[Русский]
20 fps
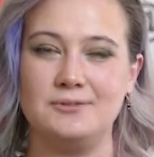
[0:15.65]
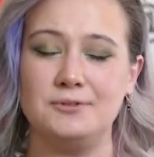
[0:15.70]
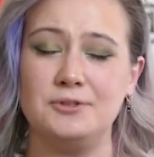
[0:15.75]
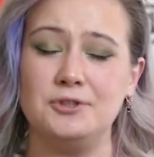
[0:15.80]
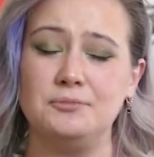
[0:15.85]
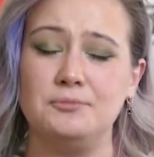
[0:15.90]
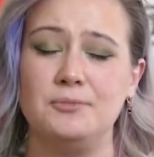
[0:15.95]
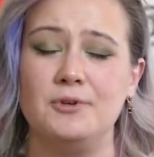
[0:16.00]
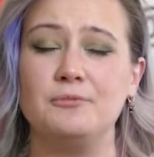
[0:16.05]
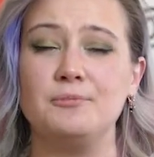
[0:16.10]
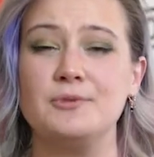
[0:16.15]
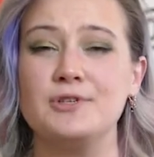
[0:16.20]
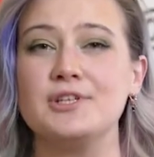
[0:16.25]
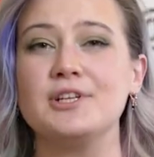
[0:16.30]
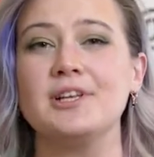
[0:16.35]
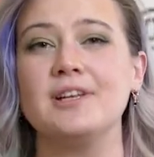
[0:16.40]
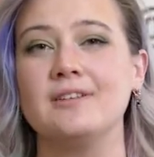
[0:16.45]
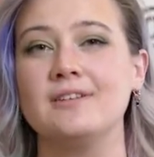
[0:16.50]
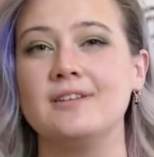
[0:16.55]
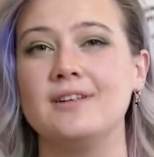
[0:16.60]
Очень меня
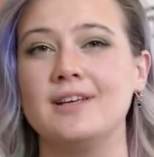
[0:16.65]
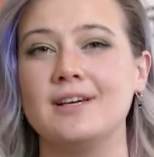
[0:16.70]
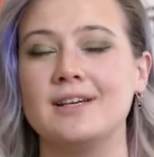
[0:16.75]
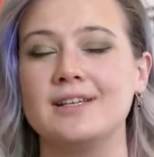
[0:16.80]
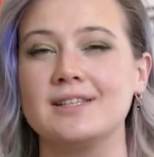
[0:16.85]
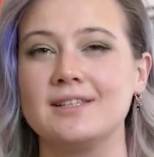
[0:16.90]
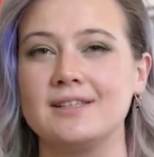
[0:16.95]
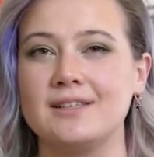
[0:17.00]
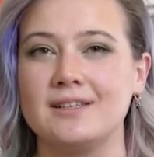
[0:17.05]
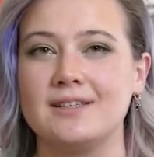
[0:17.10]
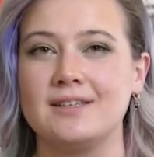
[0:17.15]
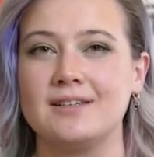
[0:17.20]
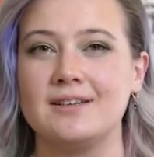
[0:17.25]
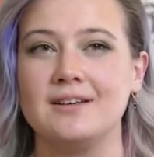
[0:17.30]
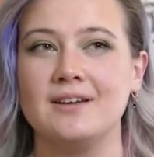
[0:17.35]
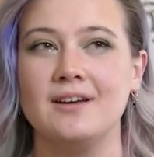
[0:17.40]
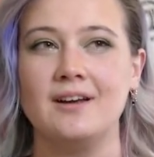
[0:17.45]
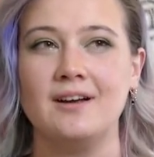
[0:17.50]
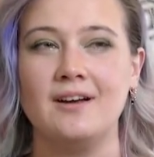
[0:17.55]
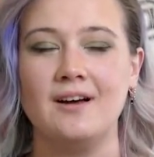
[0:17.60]
впечатлила
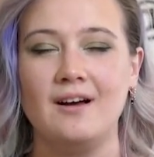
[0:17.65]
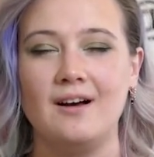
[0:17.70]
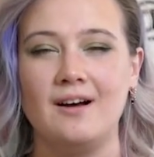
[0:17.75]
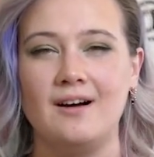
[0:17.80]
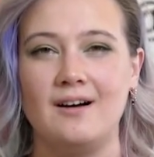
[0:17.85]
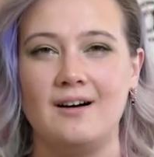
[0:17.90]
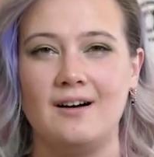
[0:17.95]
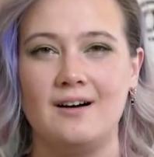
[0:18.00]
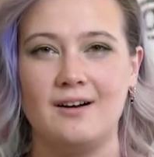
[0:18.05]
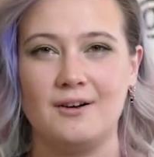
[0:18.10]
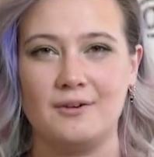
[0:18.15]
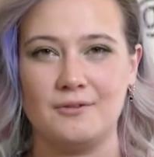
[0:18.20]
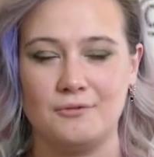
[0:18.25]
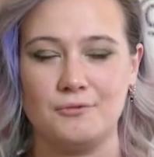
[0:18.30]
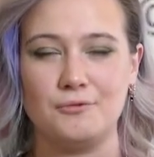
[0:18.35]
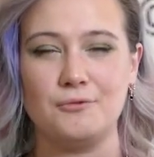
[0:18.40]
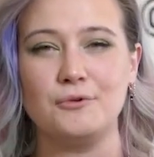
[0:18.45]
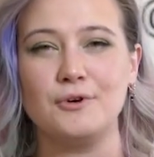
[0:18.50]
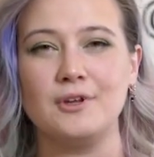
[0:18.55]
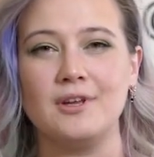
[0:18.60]
лекция э,
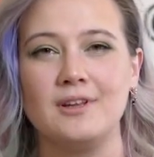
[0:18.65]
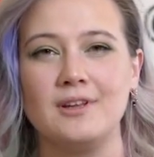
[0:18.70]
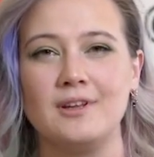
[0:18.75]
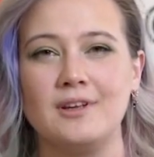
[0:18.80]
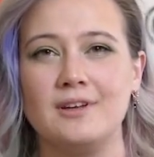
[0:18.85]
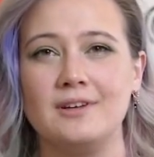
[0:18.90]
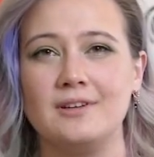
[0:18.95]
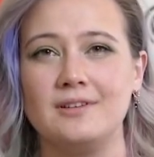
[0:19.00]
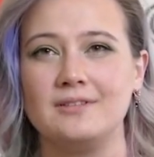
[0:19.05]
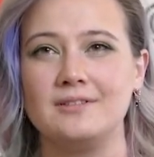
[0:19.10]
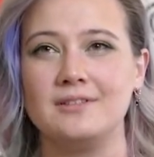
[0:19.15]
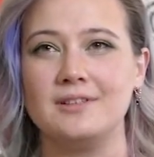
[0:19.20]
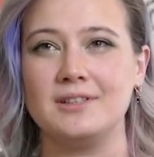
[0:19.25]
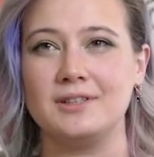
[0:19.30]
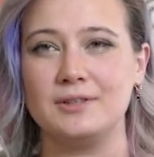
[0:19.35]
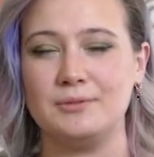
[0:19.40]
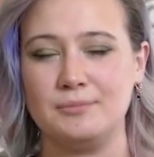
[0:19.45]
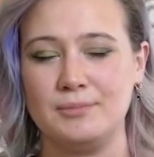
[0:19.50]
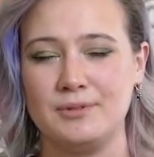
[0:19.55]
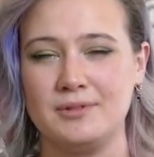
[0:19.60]
Куркина.
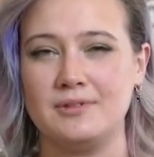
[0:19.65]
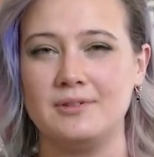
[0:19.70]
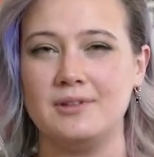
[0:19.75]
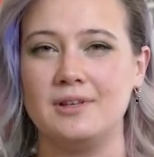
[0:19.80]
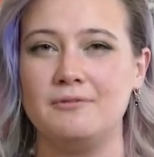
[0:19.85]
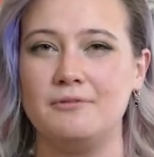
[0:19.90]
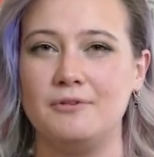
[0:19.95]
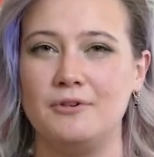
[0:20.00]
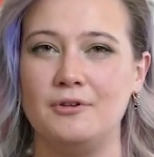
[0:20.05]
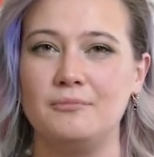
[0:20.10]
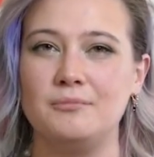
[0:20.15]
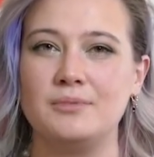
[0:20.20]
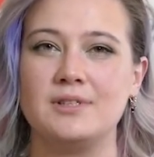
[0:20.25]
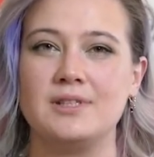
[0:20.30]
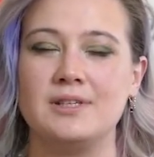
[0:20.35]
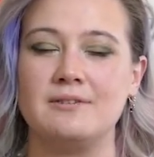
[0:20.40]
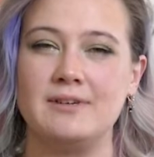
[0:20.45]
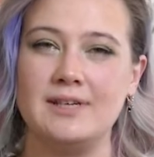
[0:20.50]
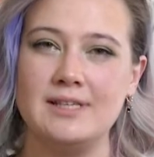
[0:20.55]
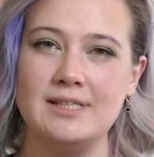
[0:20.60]
Это было довольно
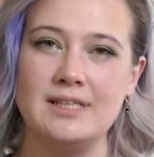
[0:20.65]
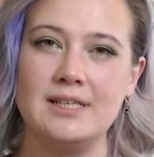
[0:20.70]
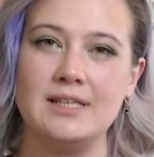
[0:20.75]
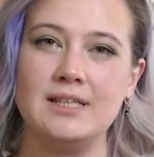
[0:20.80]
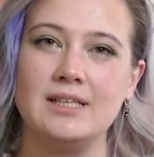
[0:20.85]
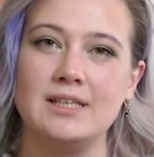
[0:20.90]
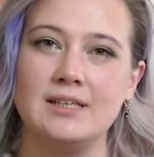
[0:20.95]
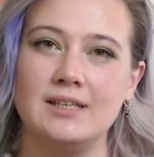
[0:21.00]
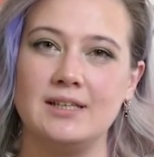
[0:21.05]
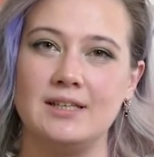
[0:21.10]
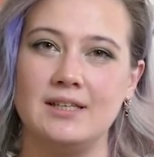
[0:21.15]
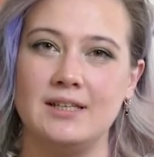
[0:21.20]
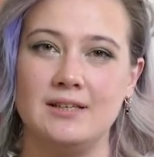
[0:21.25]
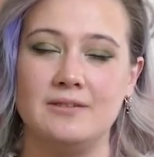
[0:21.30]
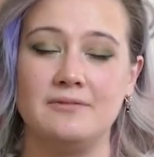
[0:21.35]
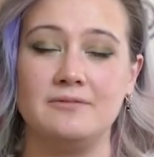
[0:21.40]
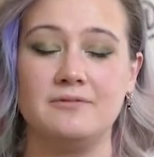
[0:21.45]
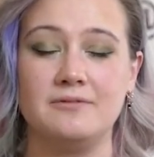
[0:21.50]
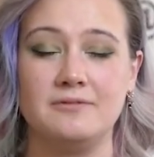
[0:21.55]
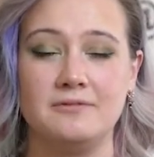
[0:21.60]
познавательно,
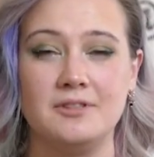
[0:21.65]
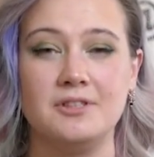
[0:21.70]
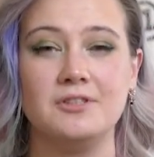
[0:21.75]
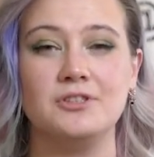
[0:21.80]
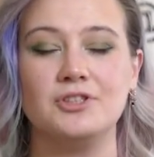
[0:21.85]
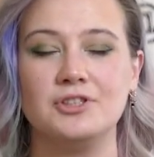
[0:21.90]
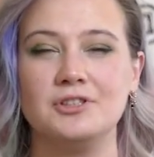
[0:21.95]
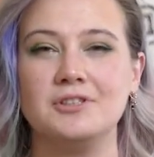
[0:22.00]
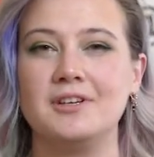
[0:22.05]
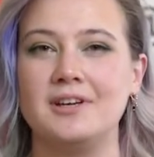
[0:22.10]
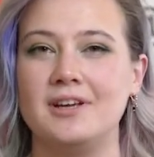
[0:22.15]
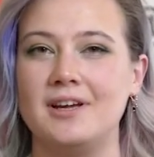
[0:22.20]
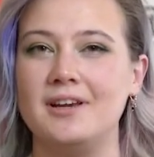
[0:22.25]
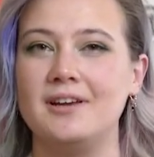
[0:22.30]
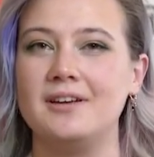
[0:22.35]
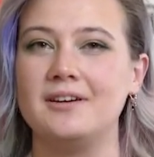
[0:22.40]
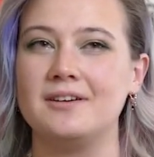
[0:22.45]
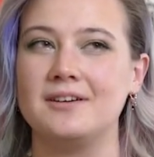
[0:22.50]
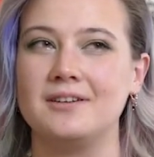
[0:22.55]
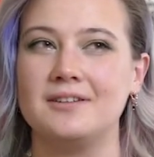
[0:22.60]
и в нынешних
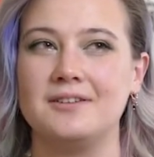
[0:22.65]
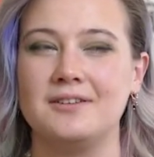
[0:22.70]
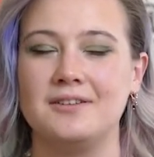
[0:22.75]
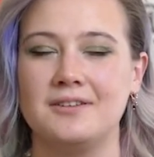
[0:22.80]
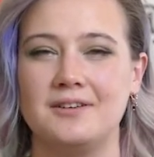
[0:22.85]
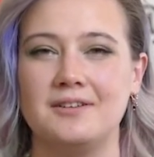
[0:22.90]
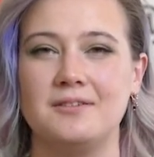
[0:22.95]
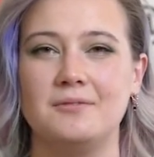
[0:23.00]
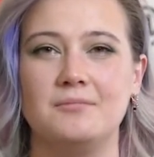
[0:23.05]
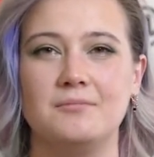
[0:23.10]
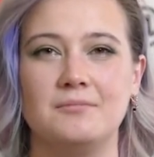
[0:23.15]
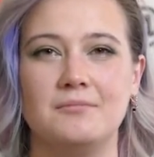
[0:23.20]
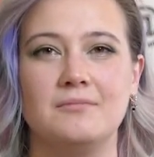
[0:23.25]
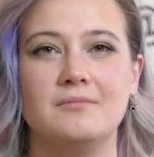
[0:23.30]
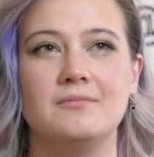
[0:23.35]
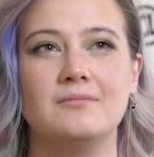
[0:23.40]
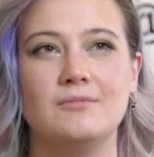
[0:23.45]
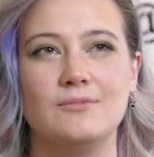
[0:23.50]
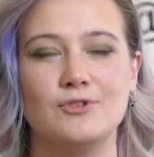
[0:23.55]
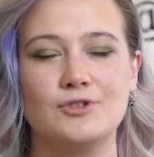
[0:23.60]
реалиях это
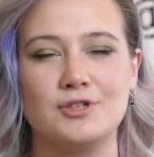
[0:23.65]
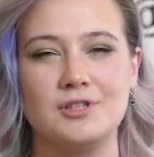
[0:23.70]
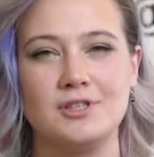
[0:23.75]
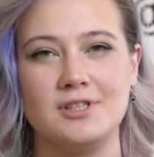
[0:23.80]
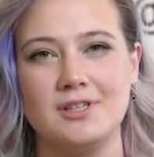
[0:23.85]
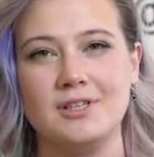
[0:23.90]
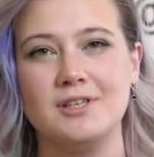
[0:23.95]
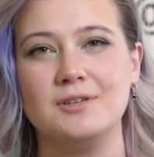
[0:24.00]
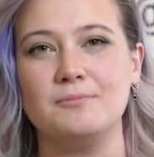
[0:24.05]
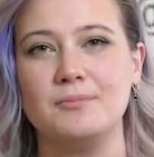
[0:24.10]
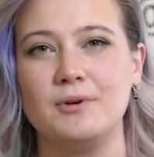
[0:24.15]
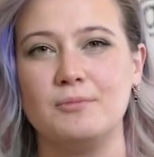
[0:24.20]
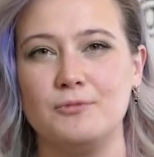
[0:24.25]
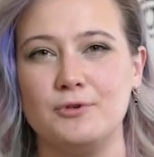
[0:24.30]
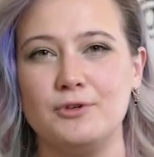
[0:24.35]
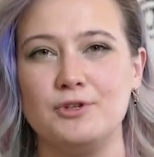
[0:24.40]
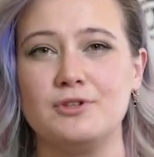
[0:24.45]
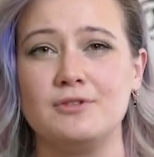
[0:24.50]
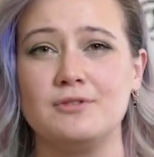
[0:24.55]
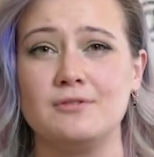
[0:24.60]
может сильно
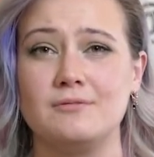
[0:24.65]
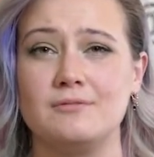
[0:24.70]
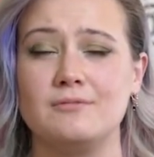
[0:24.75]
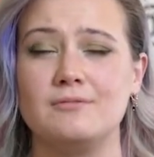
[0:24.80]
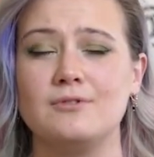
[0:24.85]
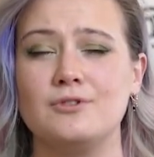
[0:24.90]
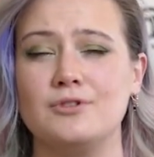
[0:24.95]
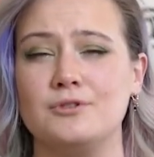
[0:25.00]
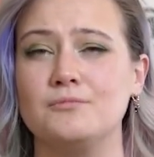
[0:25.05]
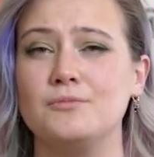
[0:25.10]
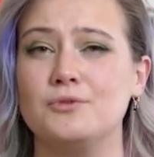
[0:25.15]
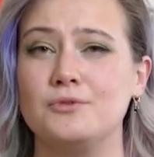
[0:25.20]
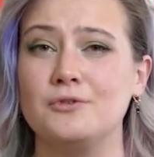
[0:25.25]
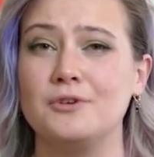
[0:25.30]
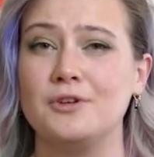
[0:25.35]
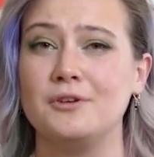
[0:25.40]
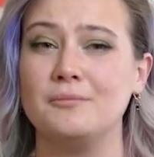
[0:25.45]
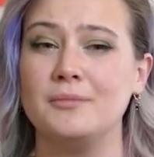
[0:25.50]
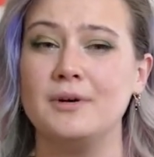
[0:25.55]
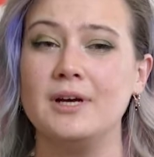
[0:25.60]
помочь очень
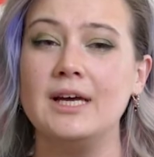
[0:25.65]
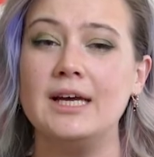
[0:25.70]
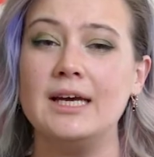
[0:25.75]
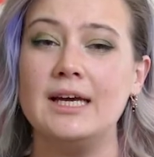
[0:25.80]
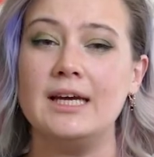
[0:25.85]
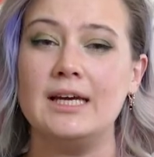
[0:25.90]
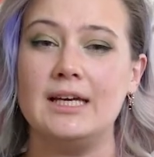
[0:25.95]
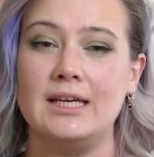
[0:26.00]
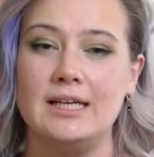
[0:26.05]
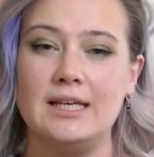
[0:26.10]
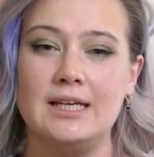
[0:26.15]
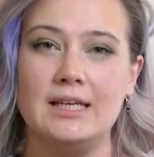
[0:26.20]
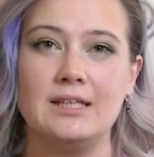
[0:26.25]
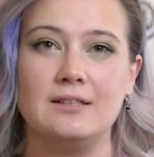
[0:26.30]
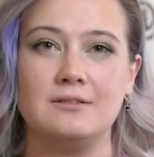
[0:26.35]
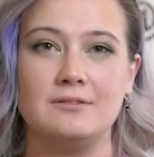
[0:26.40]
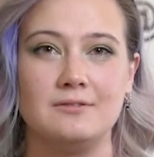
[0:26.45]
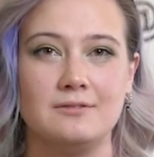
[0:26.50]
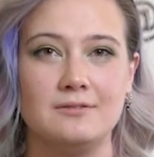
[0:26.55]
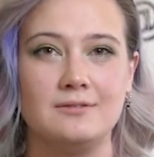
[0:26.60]
многим.
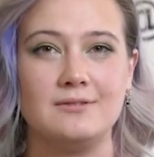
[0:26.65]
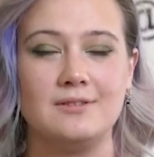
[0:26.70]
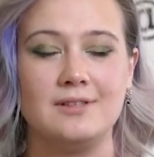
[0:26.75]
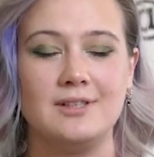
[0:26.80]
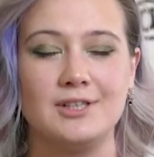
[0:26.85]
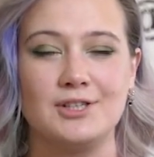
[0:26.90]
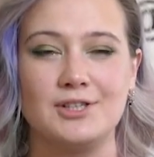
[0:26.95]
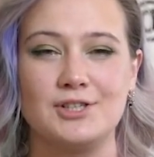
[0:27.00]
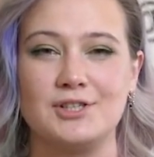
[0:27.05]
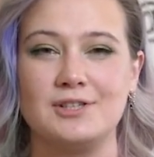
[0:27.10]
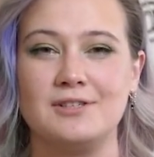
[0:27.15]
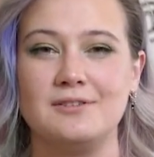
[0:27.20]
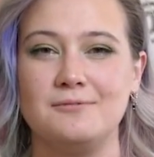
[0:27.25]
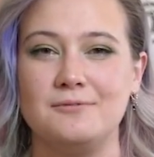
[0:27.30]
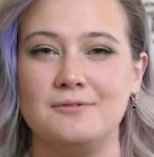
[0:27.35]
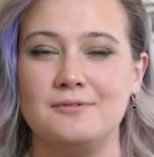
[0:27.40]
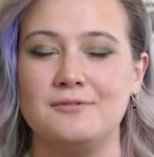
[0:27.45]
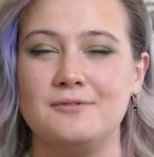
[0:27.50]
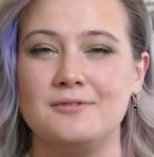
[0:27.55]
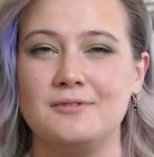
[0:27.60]
И также
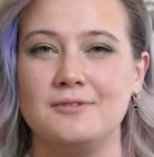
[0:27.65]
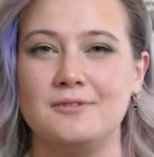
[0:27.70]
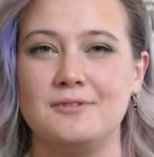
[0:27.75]
от